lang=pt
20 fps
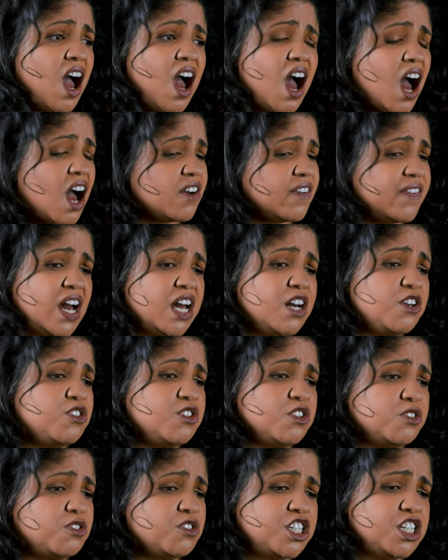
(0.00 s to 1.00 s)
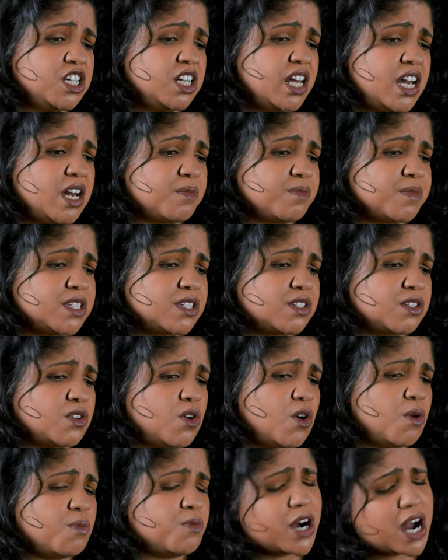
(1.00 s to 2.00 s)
Há vários outros dilemas, como